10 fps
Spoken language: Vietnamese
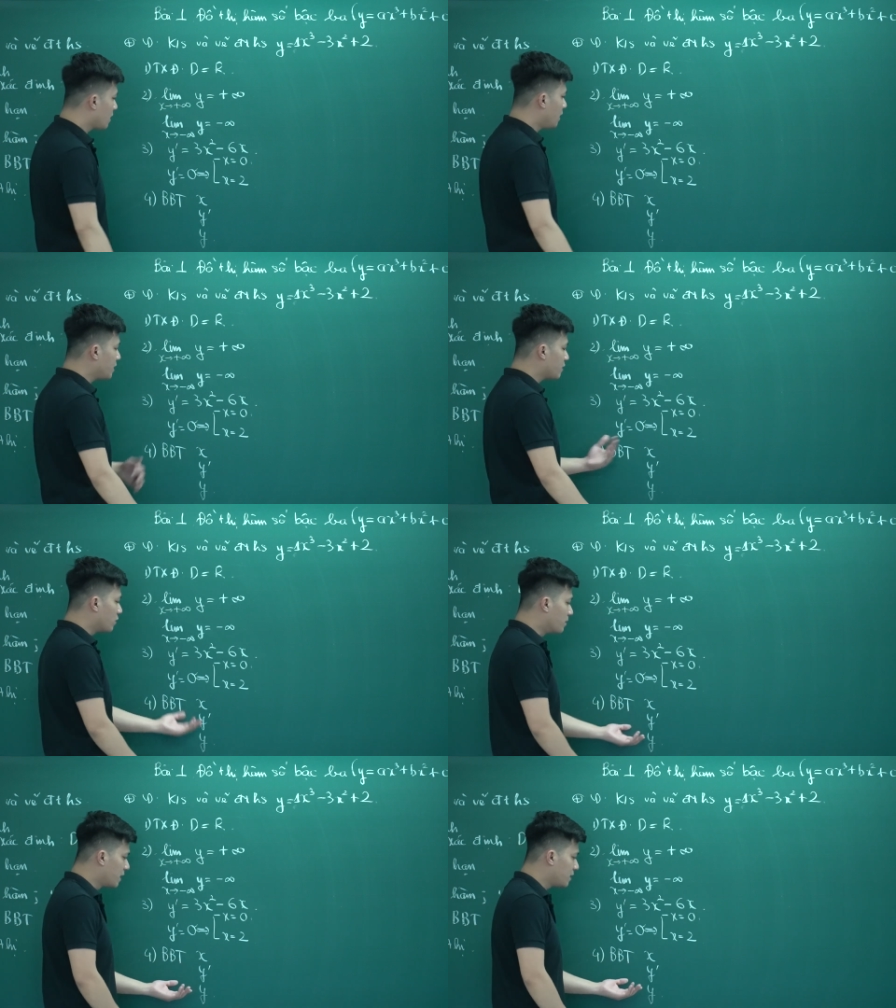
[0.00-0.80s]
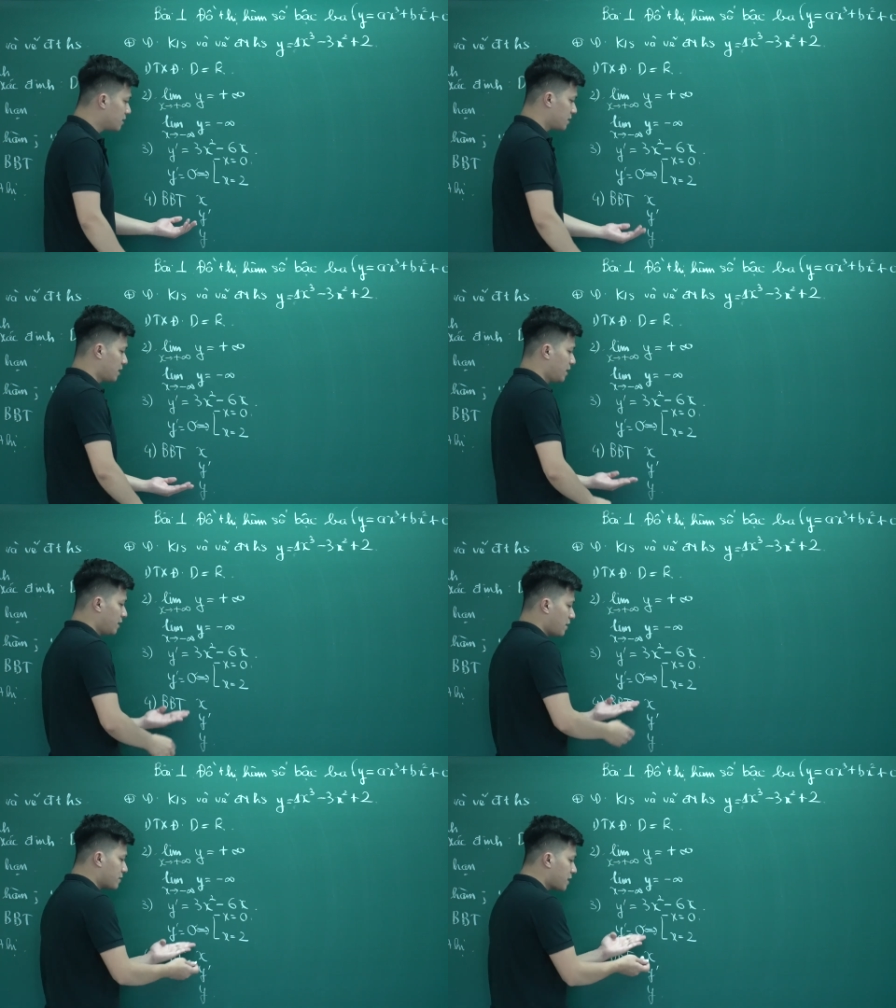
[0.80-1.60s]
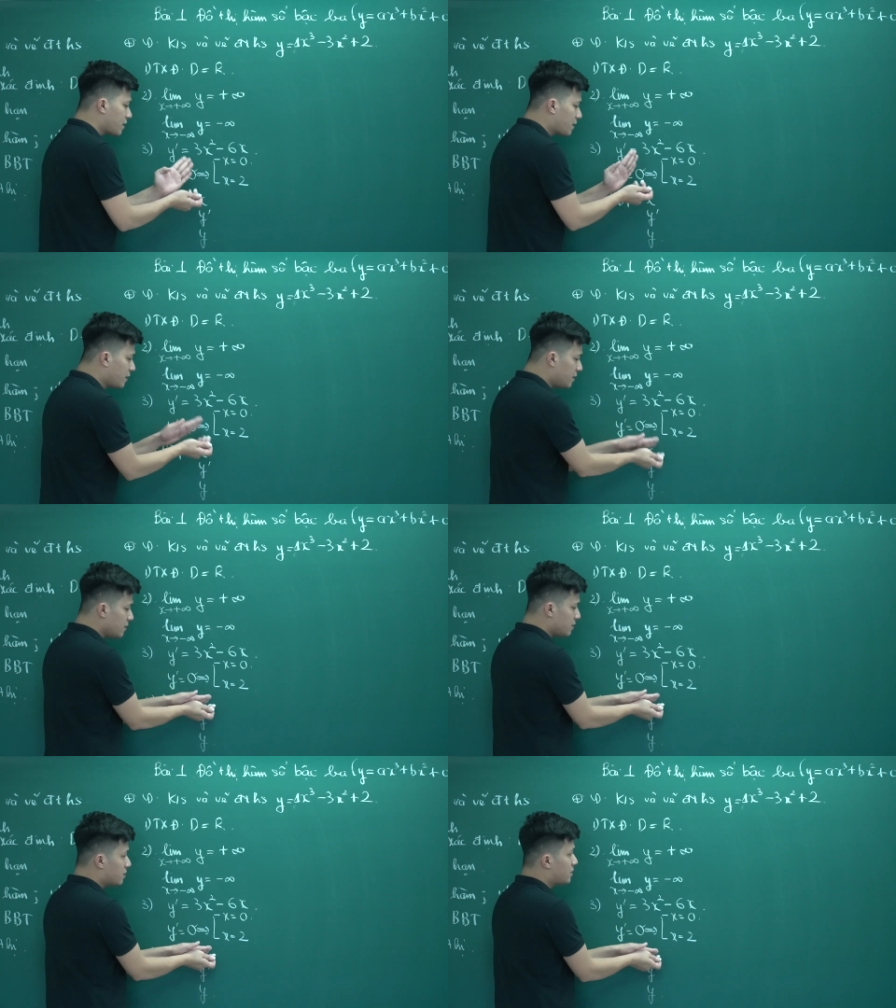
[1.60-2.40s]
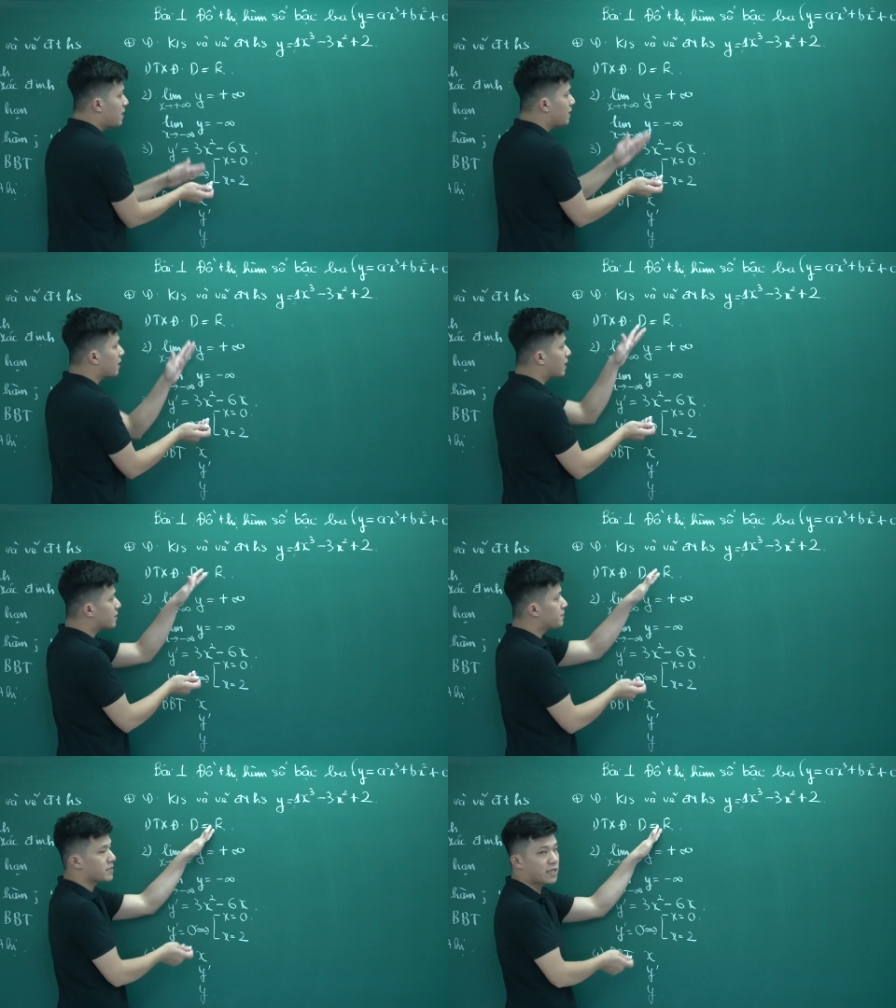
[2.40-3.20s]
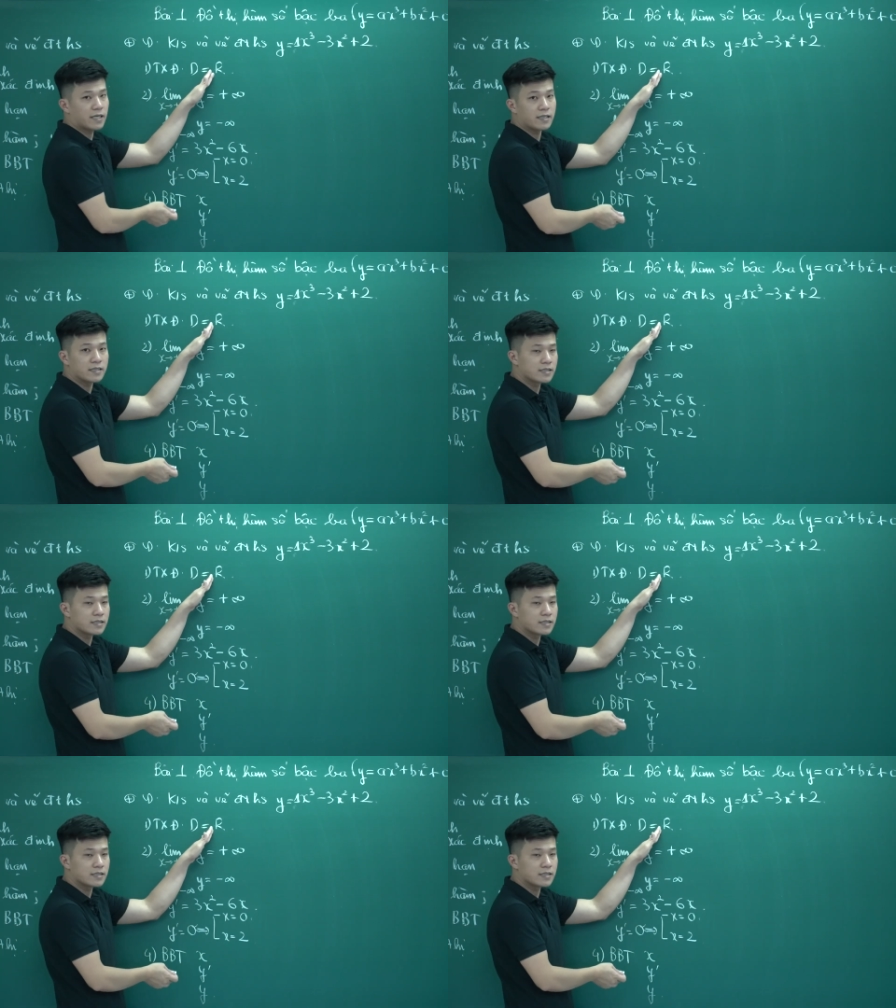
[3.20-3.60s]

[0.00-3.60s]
x của mình thì nó sẽ tính trên cái tập xác định